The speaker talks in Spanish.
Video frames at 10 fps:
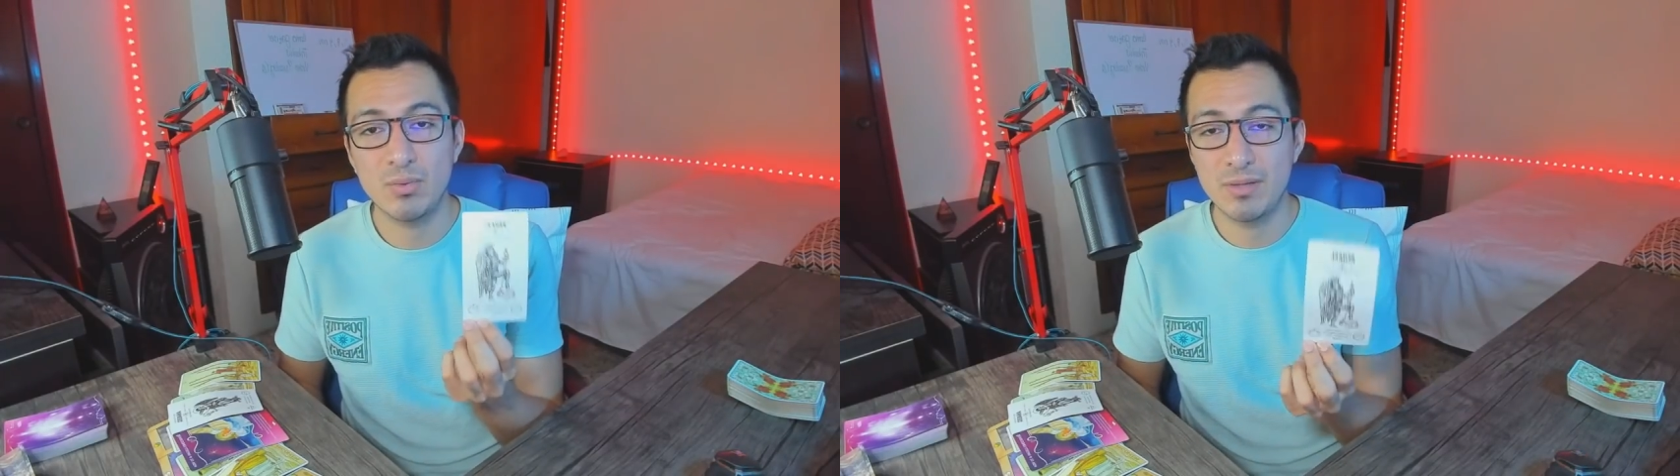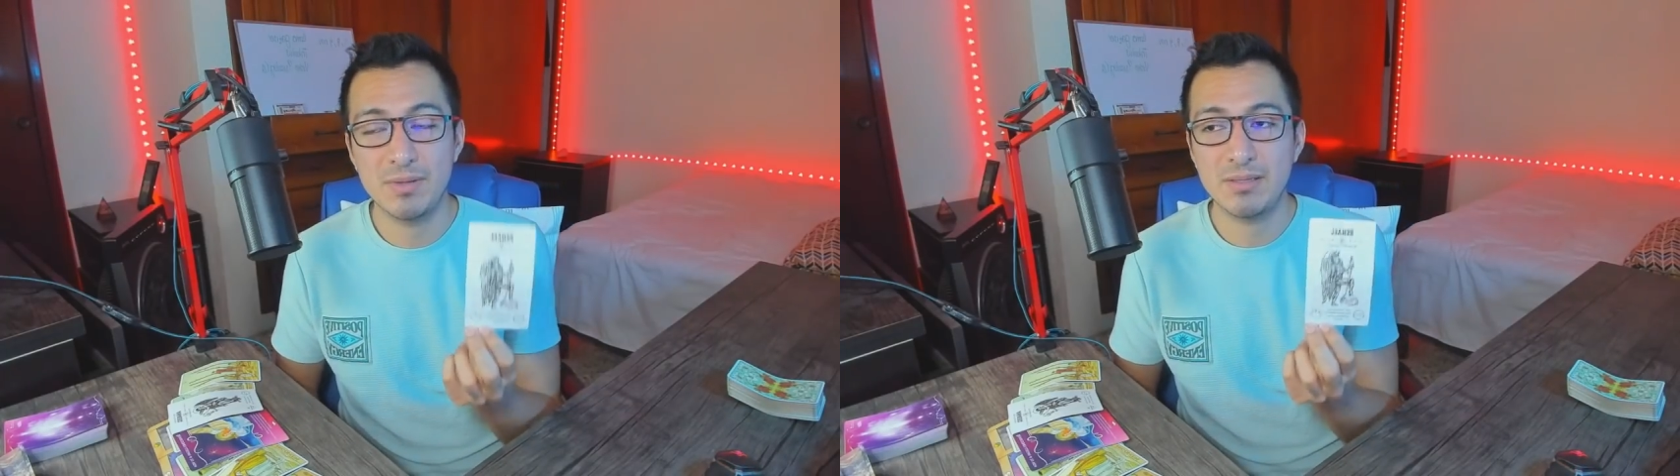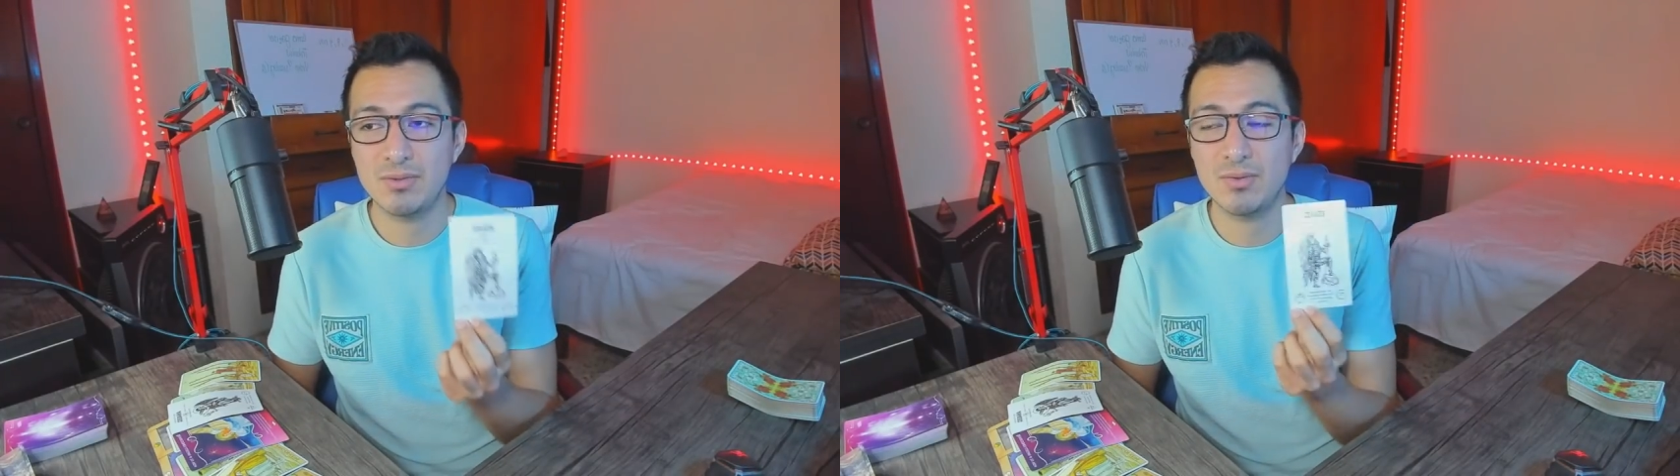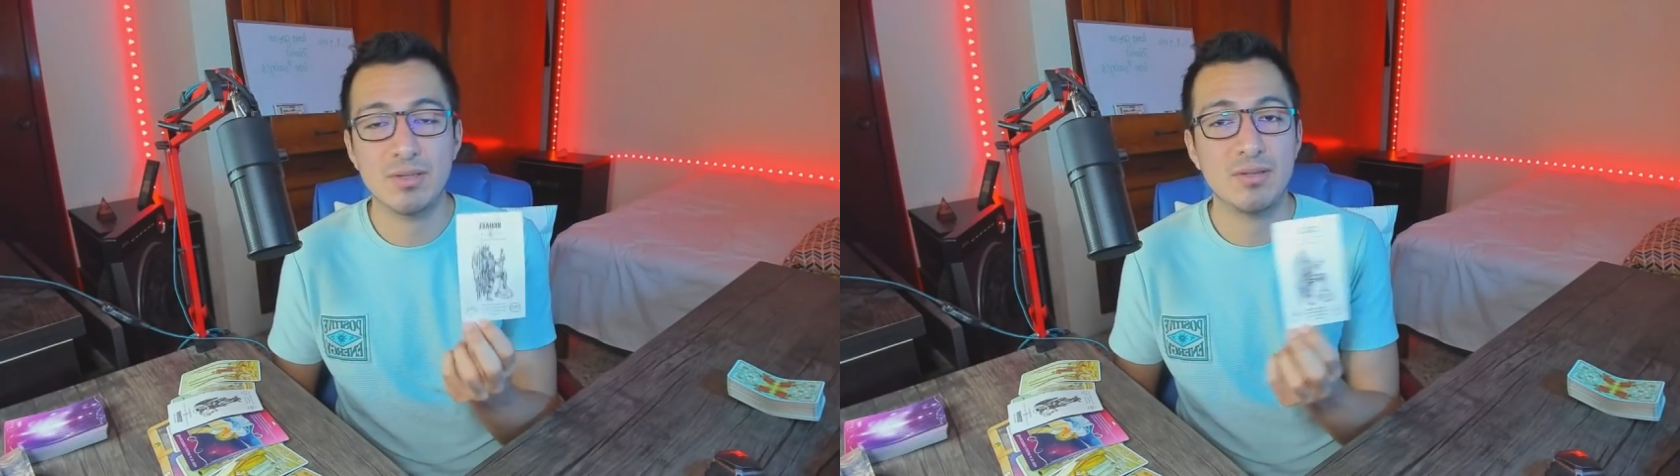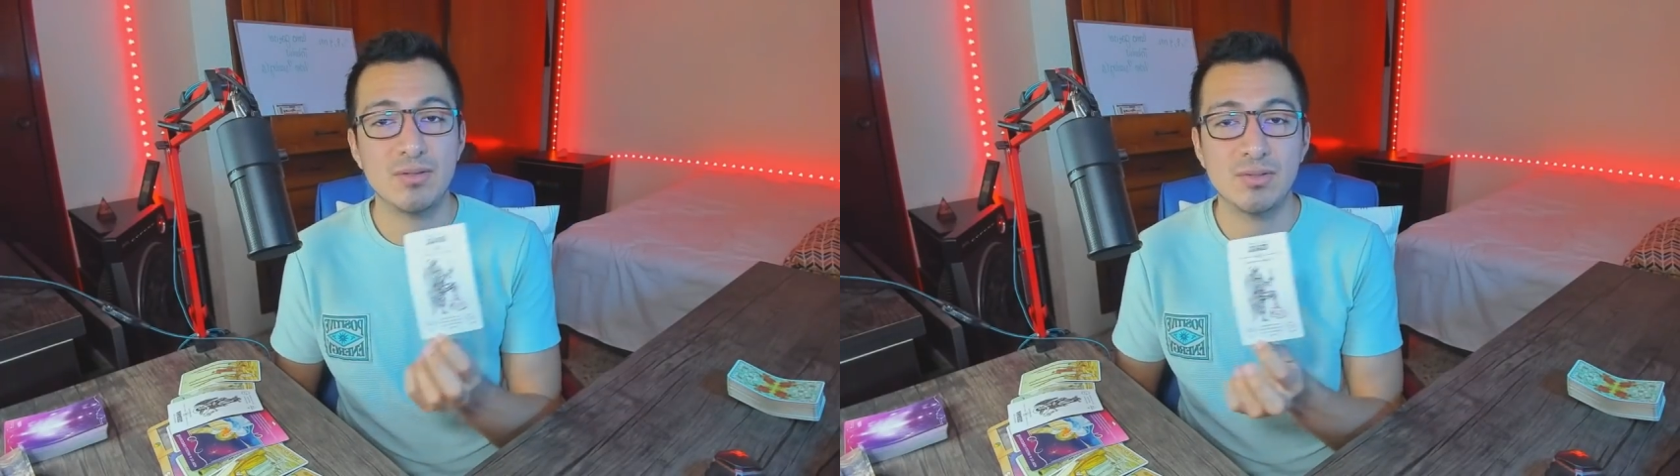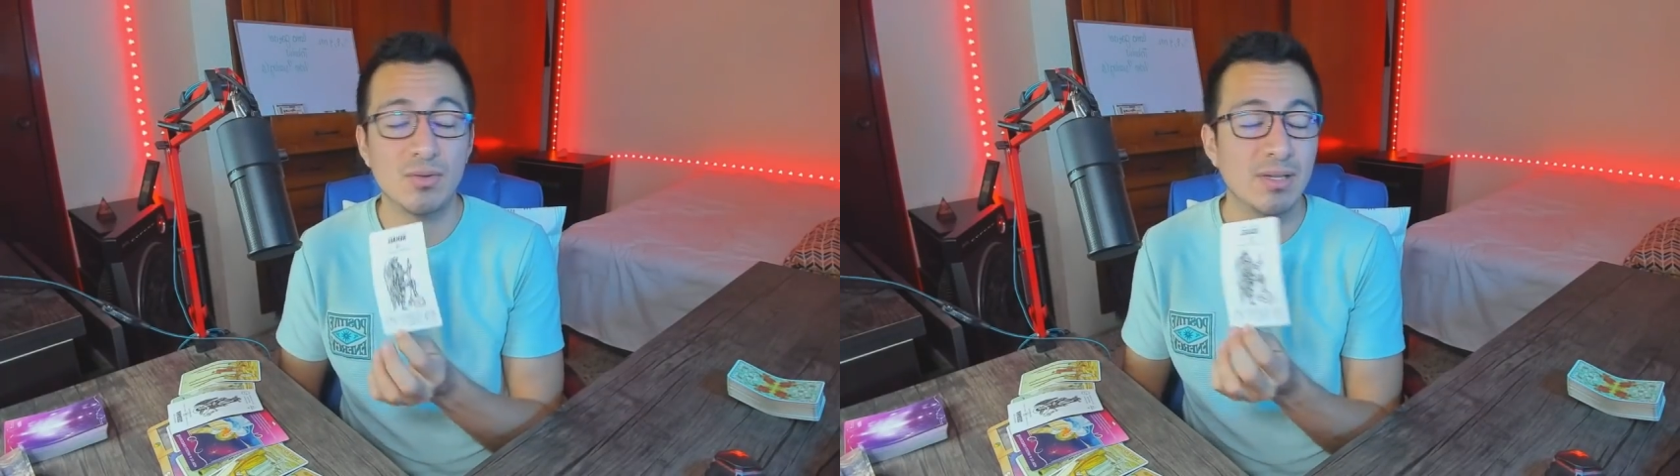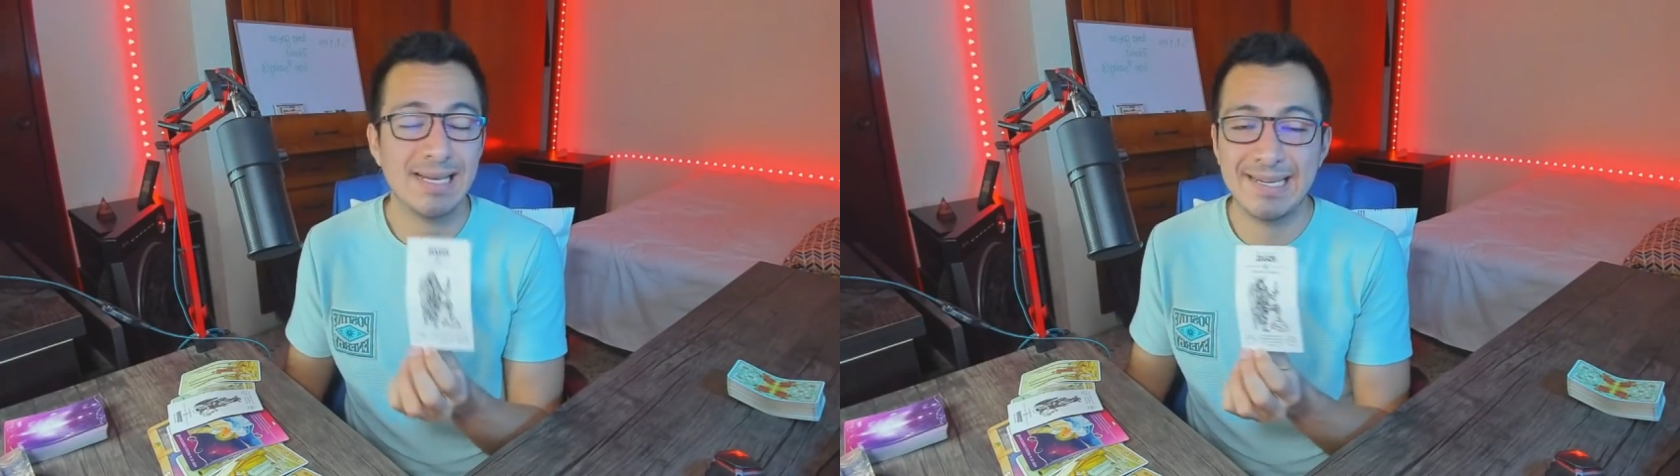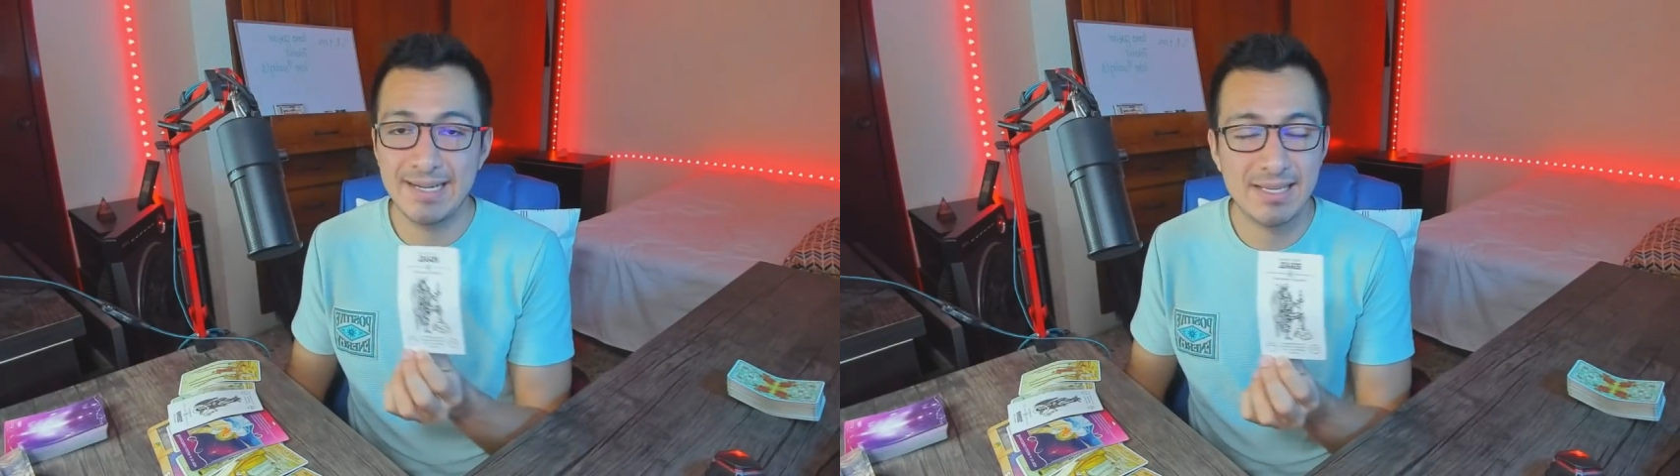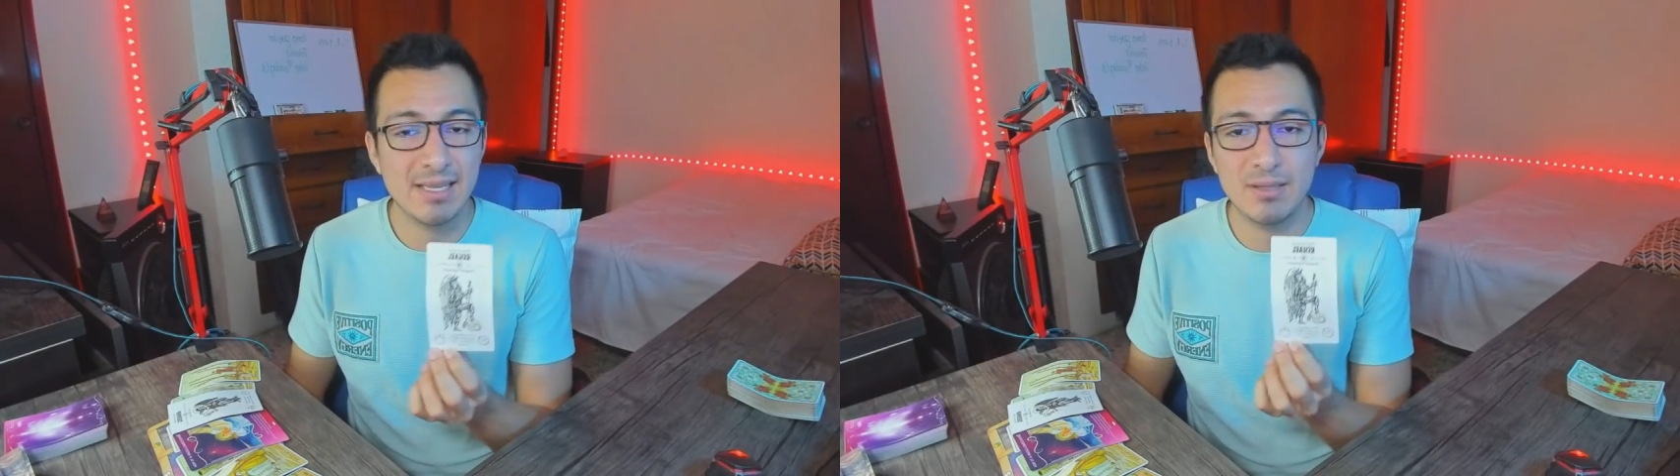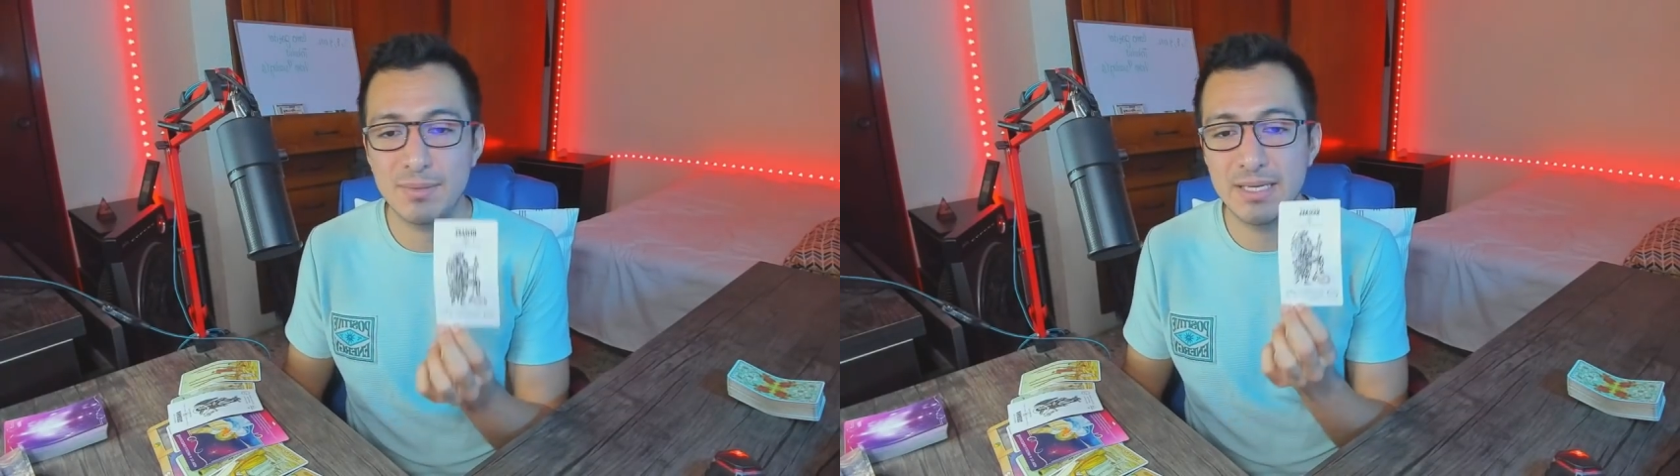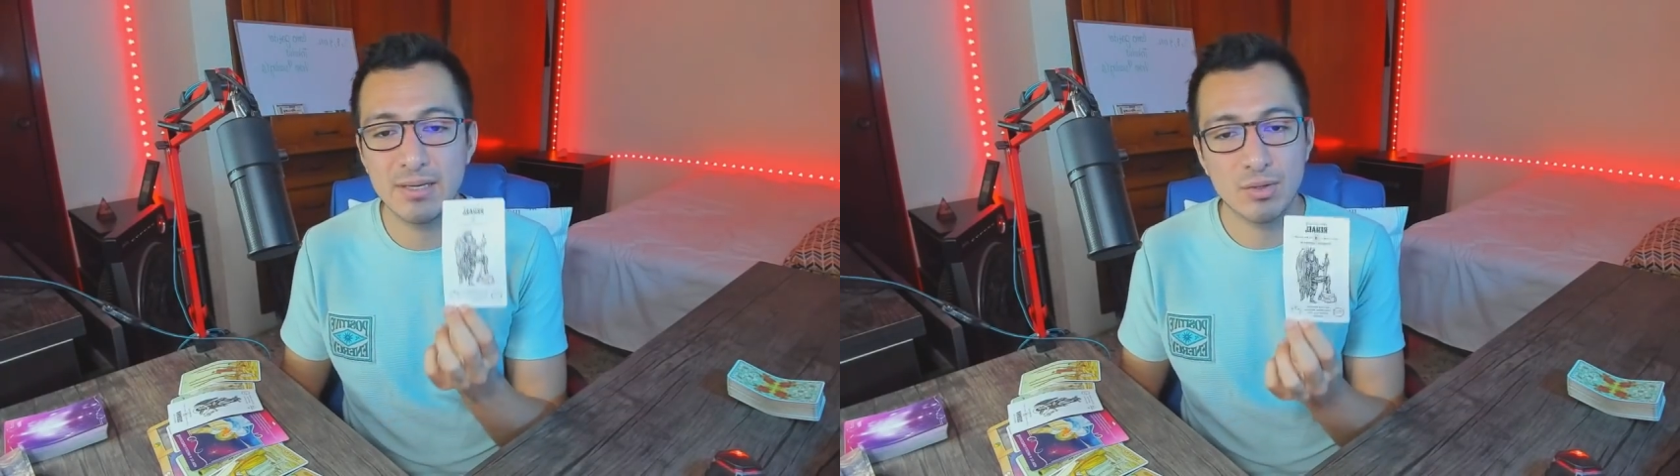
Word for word: universo de Dios o de la energía divina,